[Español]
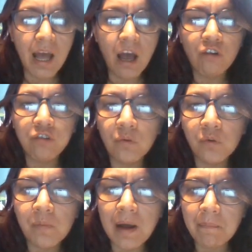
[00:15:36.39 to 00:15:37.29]

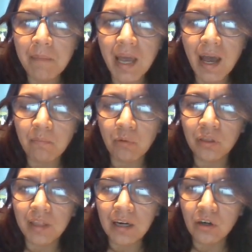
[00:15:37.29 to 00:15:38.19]
Fobumai me
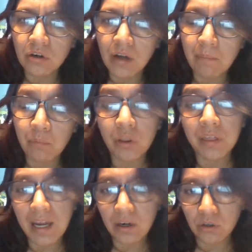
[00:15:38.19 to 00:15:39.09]
apozan,
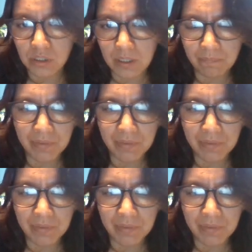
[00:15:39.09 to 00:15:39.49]
apozanosi.